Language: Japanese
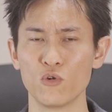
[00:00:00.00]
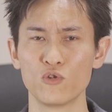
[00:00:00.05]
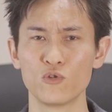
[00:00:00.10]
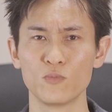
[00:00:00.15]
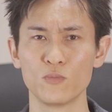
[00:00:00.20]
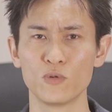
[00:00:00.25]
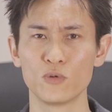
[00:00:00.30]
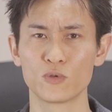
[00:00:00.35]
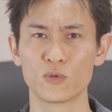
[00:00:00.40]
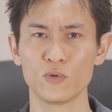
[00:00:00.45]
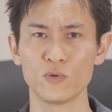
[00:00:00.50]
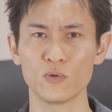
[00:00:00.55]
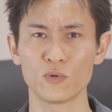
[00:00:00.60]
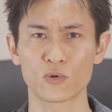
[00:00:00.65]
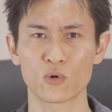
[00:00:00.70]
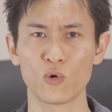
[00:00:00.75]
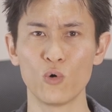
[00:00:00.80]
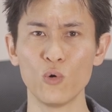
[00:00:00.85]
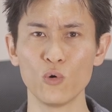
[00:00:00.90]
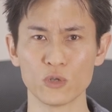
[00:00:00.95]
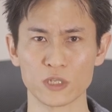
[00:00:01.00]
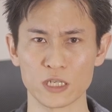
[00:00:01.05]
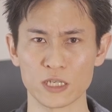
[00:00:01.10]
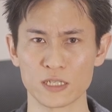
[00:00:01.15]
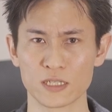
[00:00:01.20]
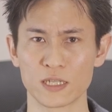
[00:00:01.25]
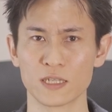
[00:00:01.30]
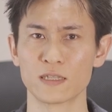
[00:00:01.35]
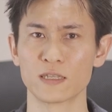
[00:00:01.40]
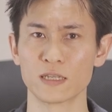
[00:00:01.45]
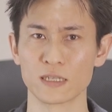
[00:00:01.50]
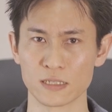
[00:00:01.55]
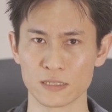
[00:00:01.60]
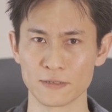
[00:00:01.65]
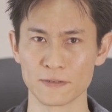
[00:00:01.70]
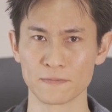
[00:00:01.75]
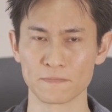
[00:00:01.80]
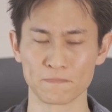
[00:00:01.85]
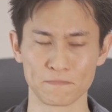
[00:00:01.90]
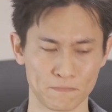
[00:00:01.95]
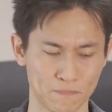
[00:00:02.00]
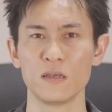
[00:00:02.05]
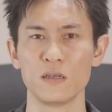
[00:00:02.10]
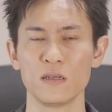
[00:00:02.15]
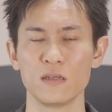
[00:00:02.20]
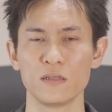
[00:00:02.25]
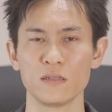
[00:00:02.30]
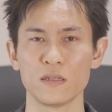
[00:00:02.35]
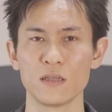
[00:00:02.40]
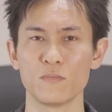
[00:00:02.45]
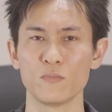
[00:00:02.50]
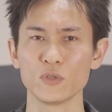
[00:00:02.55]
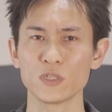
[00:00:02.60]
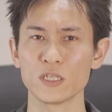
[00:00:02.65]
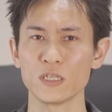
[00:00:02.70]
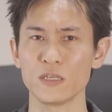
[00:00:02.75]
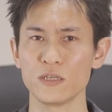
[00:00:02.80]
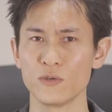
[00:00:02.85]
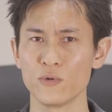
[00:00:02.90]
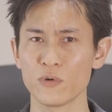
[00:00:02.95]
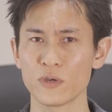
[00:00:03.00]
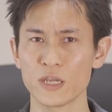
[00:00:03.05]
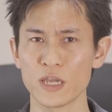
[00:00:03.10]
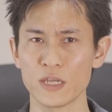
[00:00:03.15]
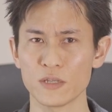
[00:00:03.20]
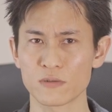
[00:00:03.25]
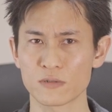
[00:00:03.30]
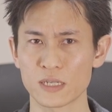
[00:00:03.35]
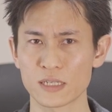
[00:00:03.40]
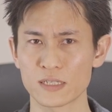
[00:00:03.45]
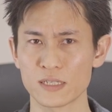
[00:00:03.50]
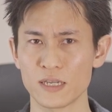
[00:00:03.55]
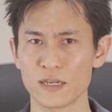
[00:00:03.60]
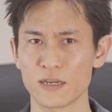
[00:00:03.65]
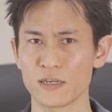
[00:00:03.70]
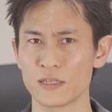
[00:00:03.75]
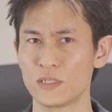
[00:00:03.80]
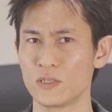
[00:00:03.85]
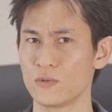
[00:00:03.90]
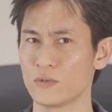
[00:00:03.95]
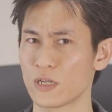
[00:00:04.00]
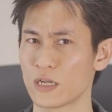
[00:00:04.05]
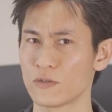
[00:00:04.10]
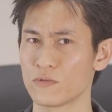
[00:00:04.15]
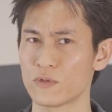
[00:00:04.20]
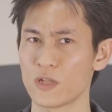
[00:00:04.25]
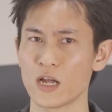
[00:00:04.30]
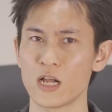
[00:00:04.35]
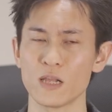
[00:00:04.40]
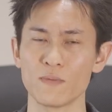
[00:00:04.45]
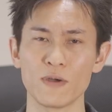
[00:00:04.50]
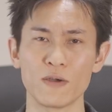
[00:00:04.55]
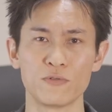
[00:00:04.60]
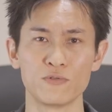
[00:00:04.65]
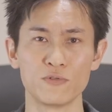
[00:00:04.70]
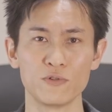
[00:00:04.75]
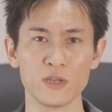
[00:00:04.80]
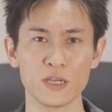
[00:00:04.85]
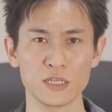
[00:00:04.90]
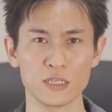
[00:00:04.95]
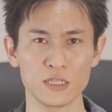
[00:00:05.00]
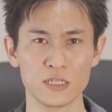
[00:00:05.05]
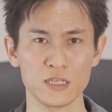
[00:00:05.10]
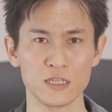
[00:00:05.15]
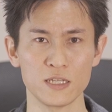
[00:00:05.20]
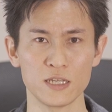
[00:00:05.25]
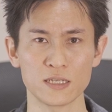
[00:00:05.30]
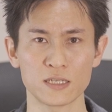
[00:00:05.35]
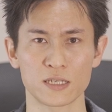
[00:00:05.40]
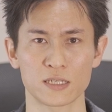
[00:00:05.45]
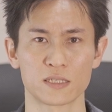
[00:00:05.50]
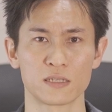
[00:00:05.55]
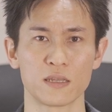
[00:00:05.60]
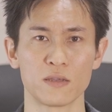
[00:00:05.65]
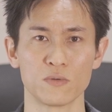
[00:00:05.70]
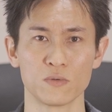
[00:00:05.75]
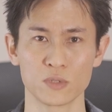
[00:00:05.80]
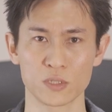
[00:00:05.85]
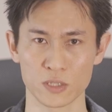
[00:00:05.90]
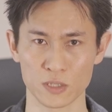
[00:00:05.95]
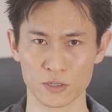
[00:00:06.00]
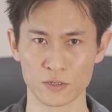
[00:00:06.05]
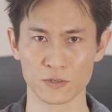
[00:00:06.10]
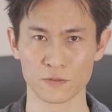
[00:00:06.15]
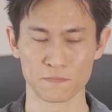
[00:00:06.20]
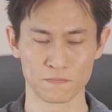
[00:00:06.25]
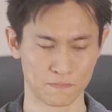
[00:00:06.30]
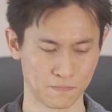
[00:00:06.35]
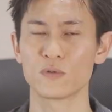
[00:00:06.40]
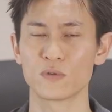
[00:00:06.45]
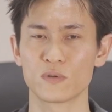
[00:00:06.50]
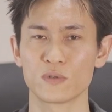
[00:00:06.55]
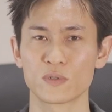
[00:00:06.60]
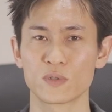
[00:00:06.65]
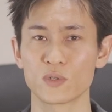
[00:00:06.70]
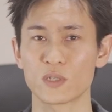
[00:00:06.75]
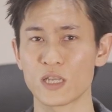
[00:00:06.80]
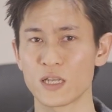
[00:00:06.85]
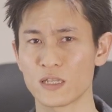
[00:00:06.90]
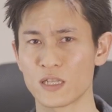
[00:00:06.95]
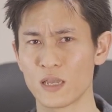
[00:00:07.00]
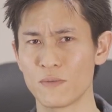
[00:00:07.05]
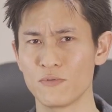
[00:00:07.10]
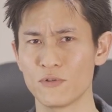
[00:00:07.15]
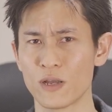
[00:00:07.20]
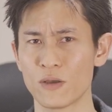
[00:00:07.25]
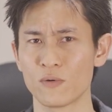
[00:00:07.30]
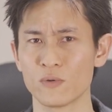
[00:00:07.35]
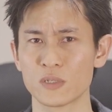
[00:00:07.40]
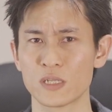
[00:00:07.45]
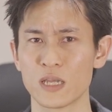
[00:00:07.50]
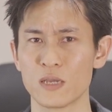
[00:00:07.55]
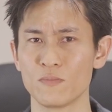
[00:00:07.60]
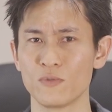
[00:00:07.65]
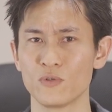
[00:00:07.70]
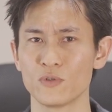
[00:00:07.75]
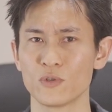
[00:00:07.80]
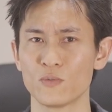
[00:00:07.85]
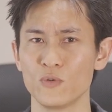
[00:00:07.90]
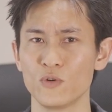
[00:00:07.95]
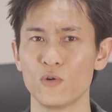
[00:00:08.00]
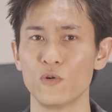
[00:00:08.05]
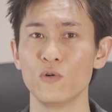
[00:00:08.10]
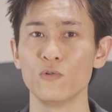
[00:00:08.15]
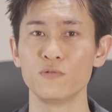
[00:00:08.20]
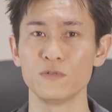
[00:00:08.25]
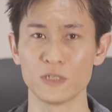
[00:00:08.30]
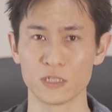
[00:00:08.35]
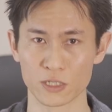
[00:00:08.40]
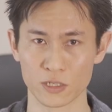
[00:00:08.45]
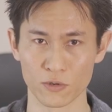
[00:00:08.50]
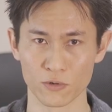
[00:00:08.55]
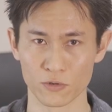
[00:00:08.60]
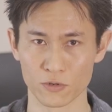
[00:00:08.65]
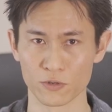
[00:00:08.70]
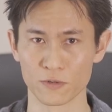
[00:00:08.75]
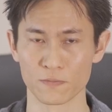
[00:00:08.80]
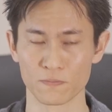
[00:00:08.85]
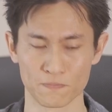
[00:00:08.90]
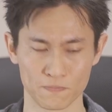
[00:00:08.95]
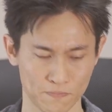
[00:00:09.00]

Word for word: オフモードを高に設定する、でもし 4K の撮影が必要ないのであればフル HD で撮影をする、そして手ブレ補正モードもオフにしておく、